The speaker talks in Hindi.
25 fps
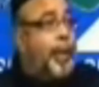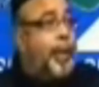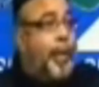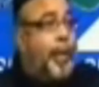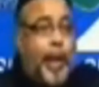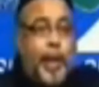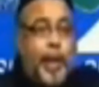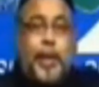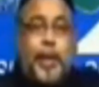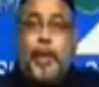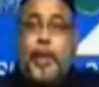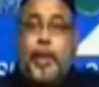
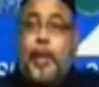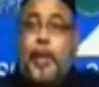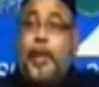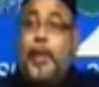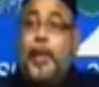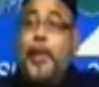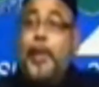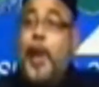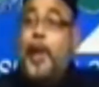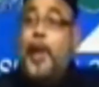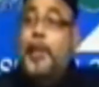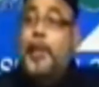गवानी
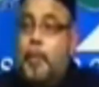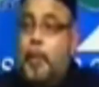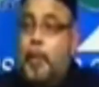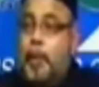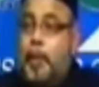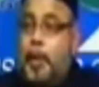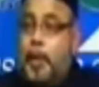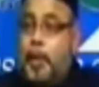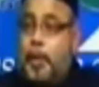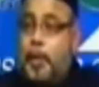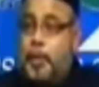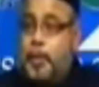गिना की
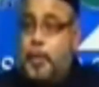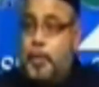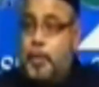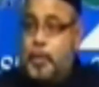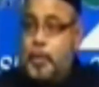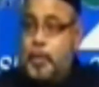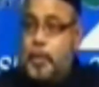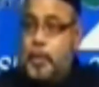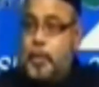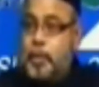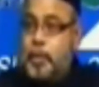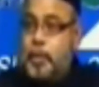जमा
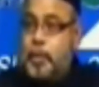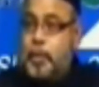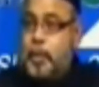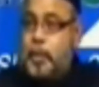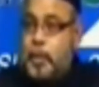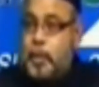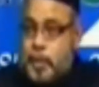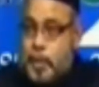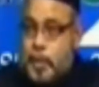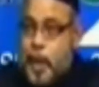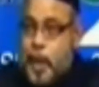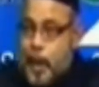
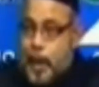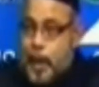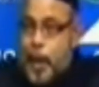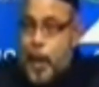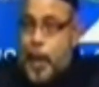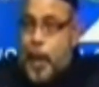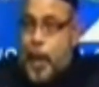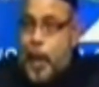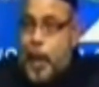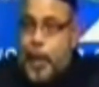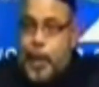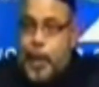
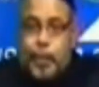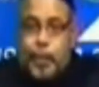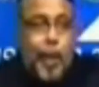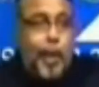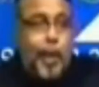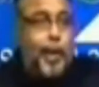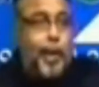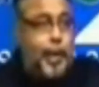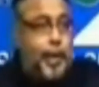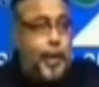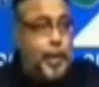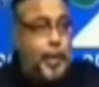गाना गाने
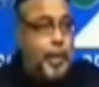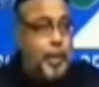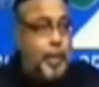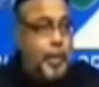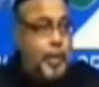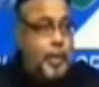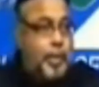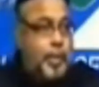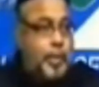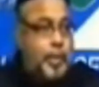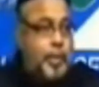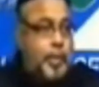वाले
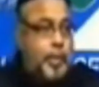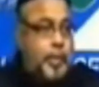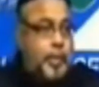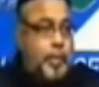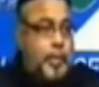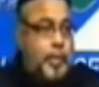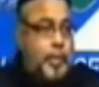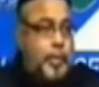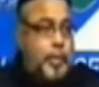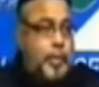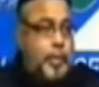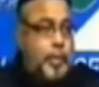
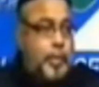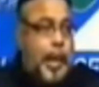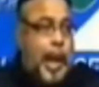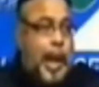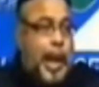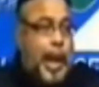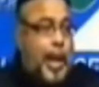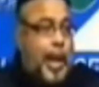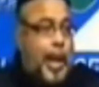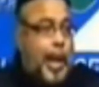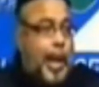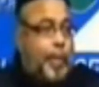
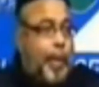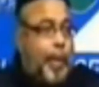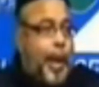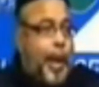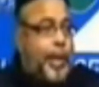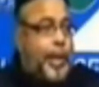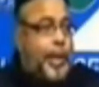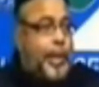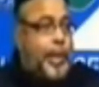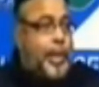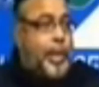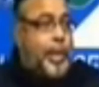का
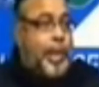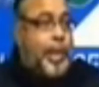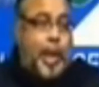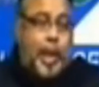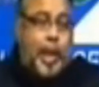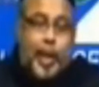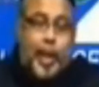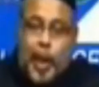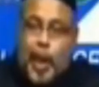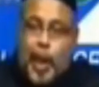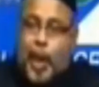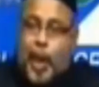गवानी
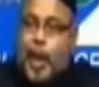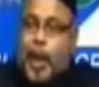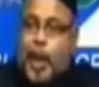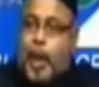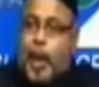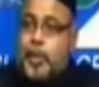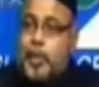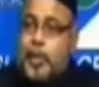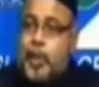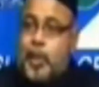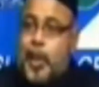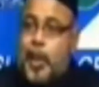
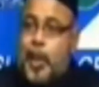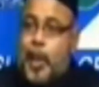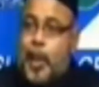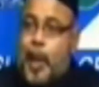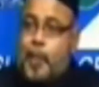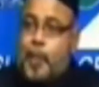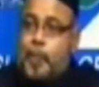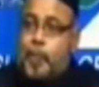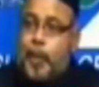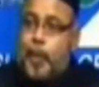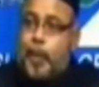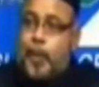सकरान
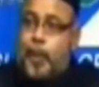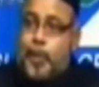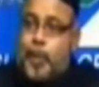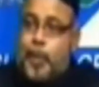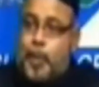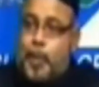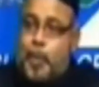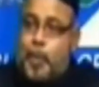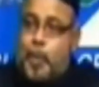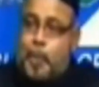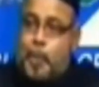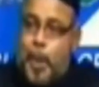शराब के
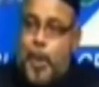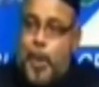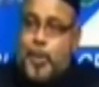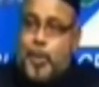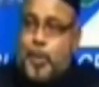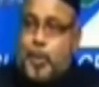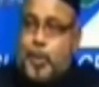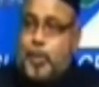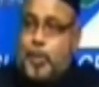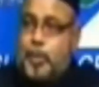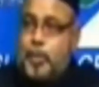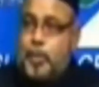नशे में
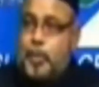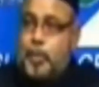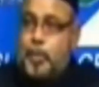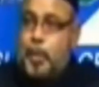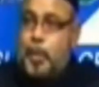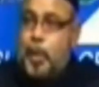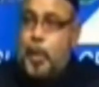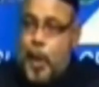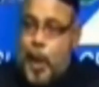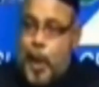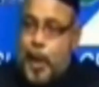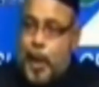
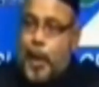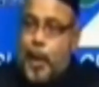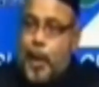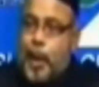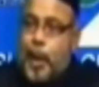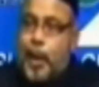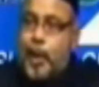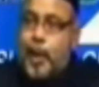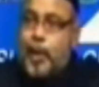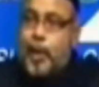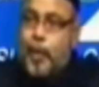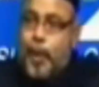मस्त और गाना
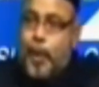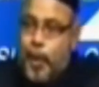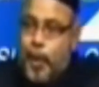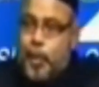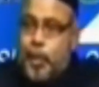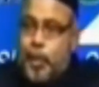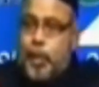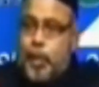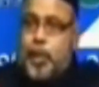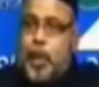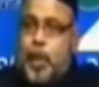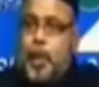गाने
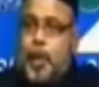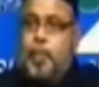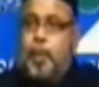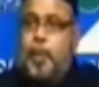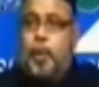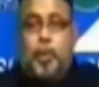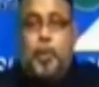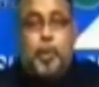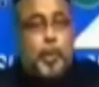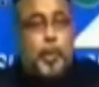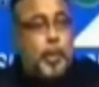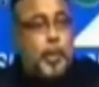वाले जिस घर
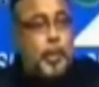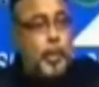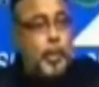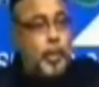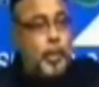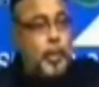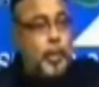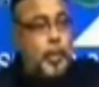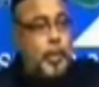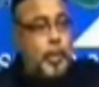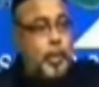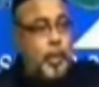में होते
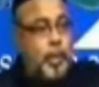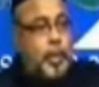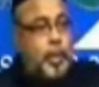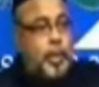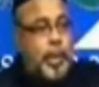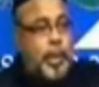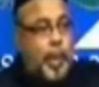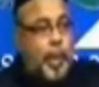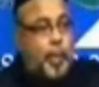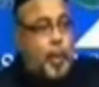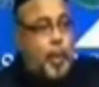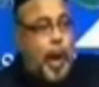
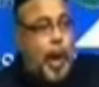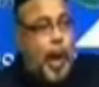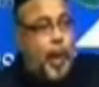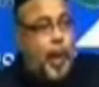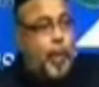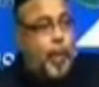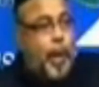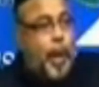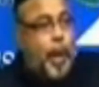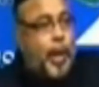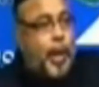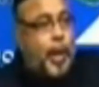इसका
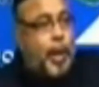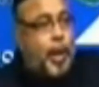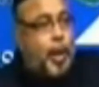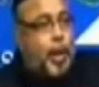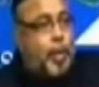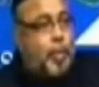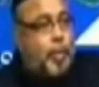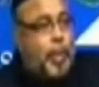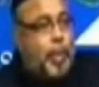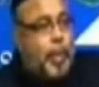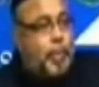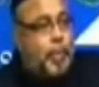मुकाबला कर
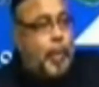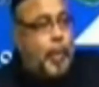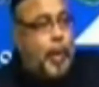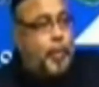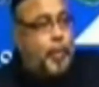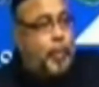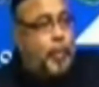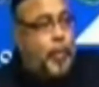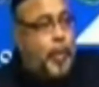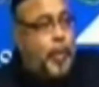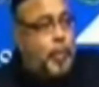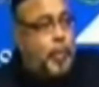रहा
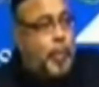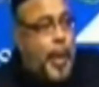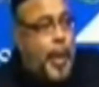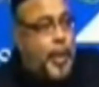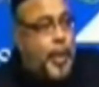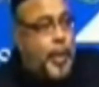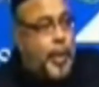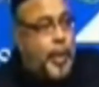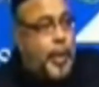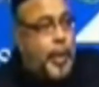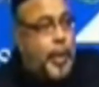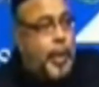मन फी
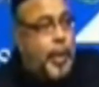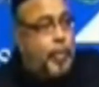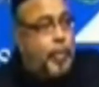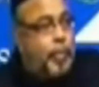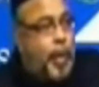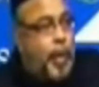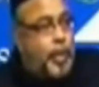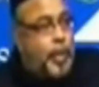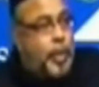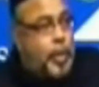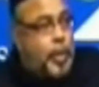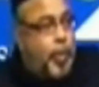बैत हिल
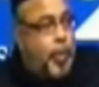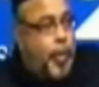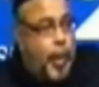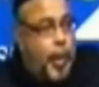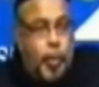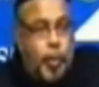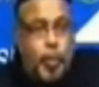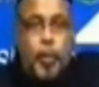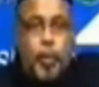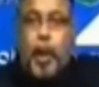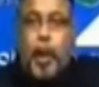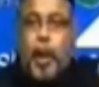वही
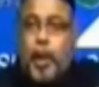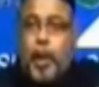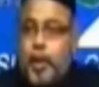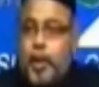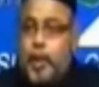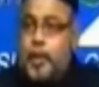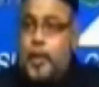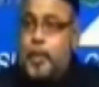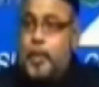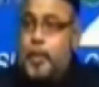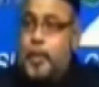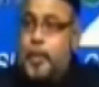
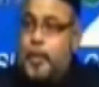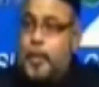कुरान